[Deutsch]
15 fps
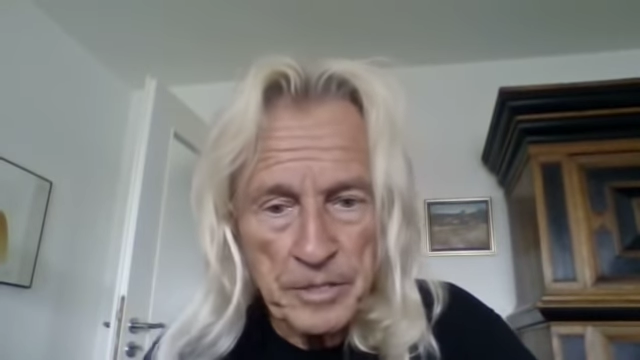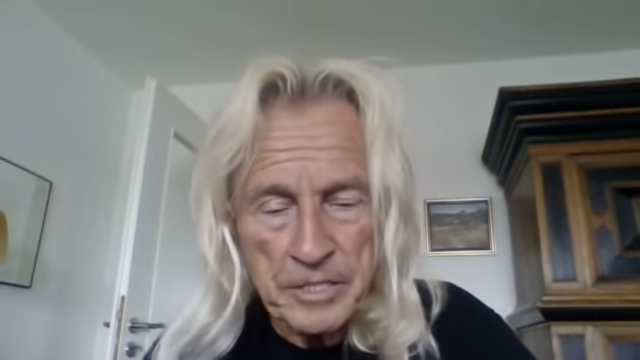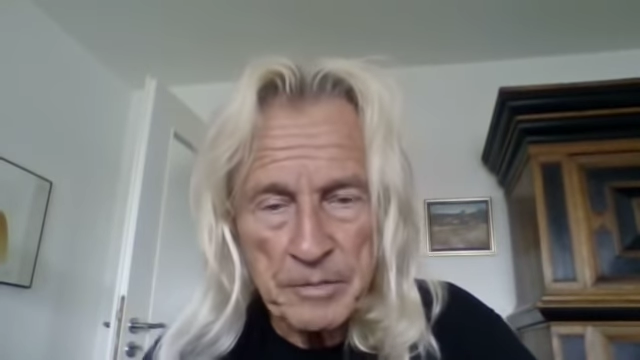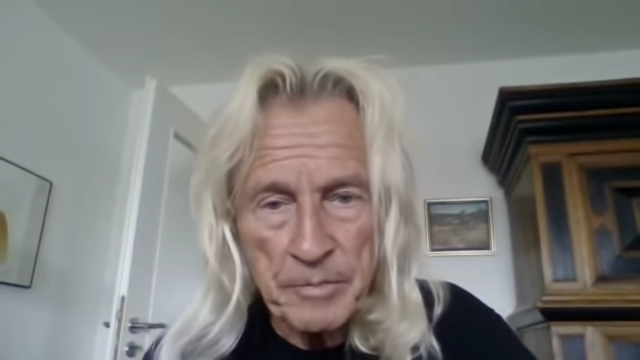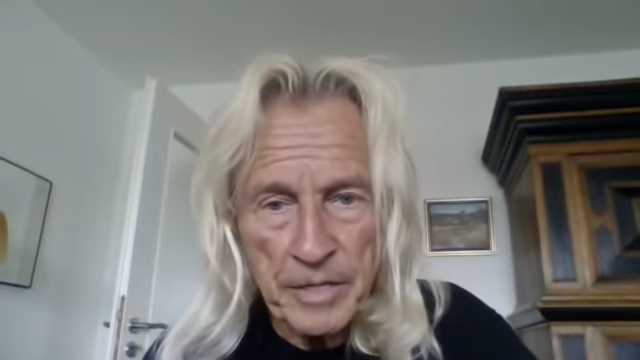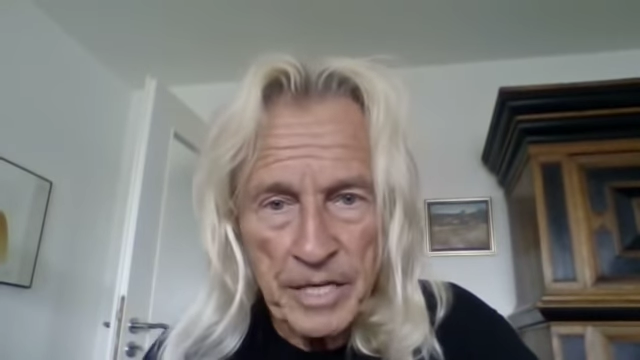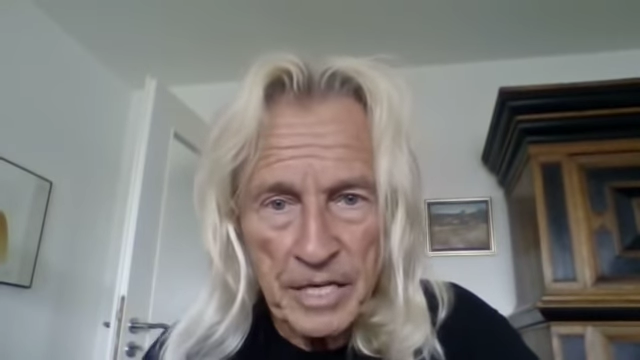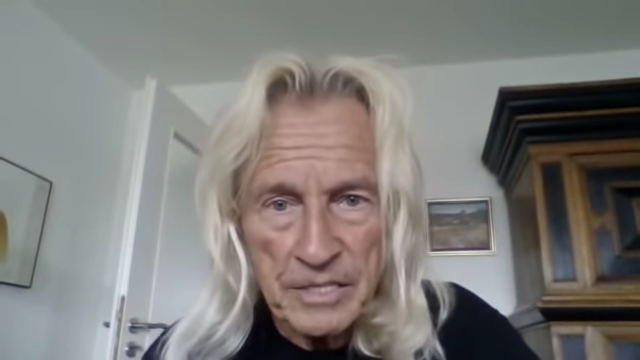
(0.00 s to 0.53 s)
da hat
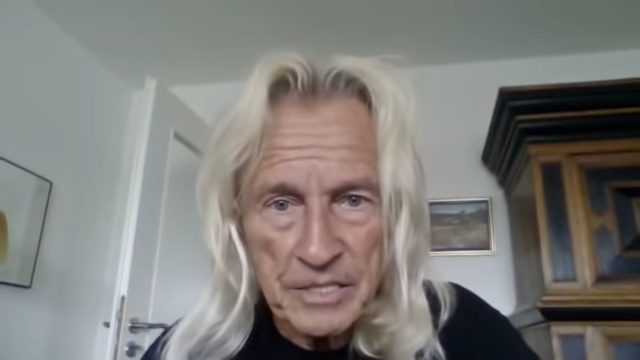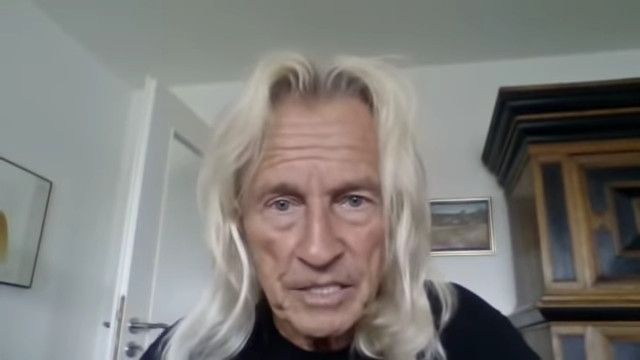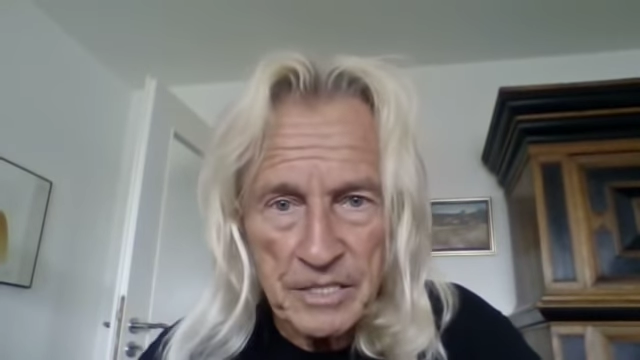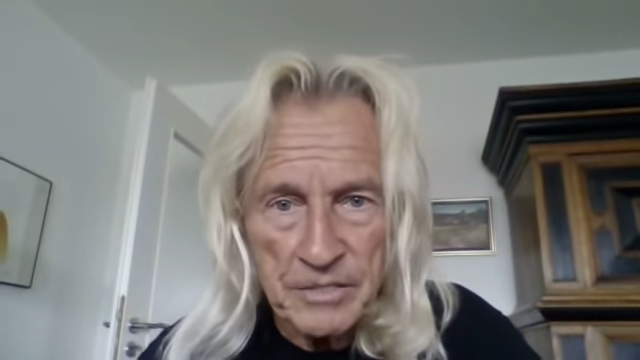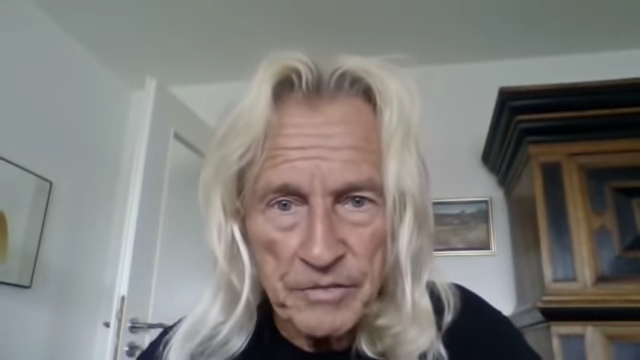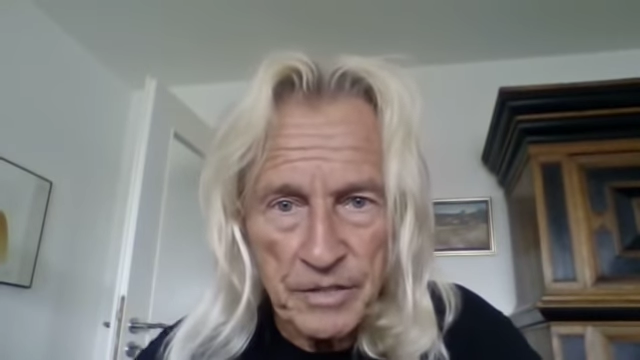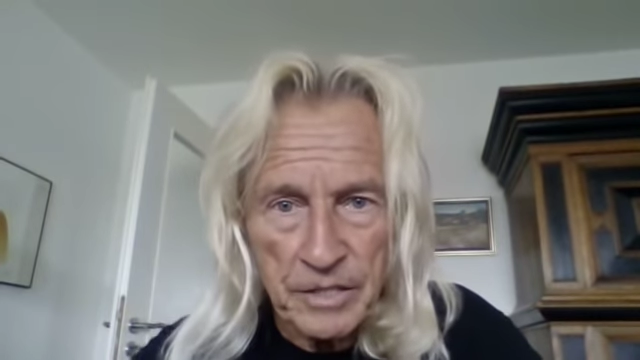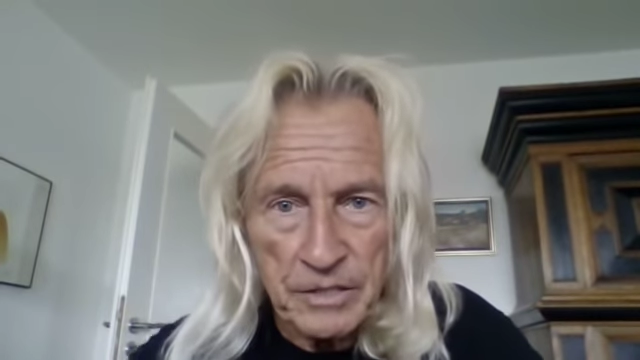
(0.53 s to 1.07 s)
mir plötzlich mein
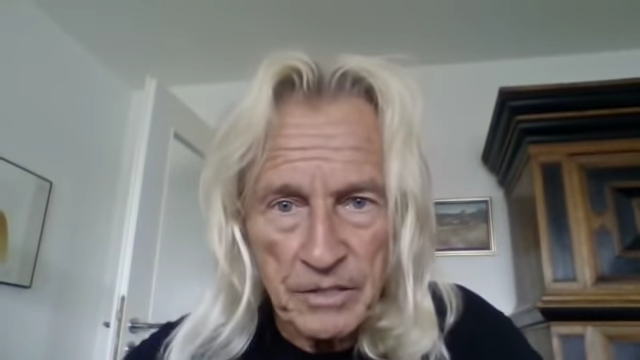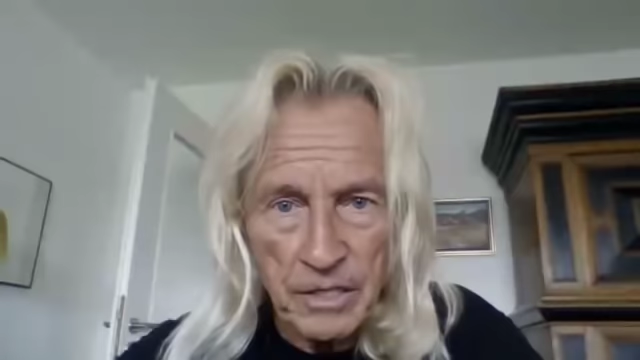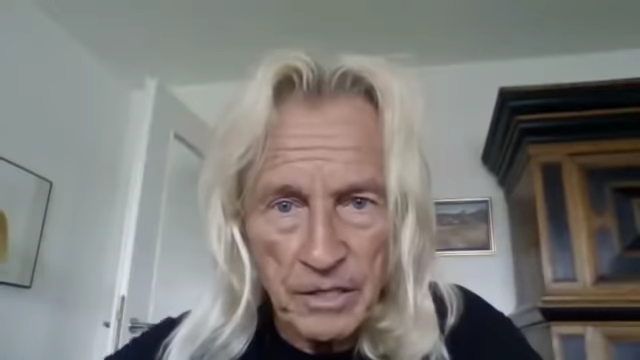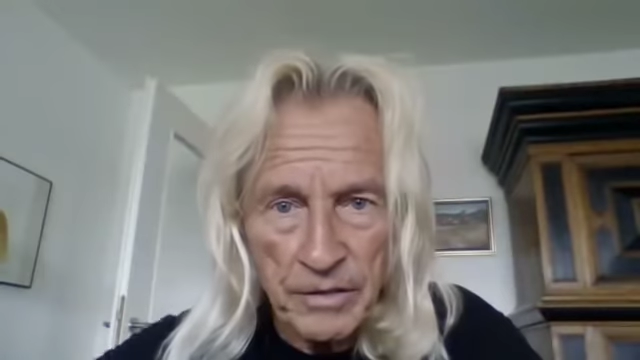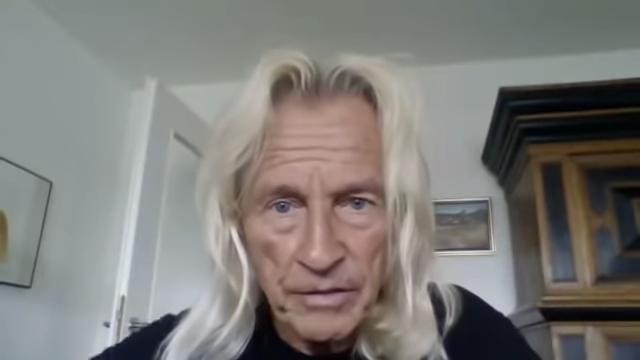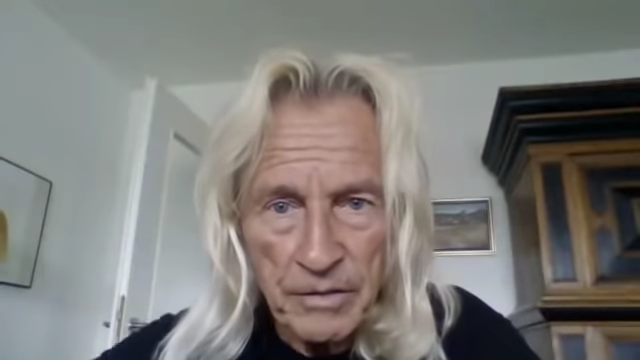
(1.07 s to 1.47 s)
Herz ganz weh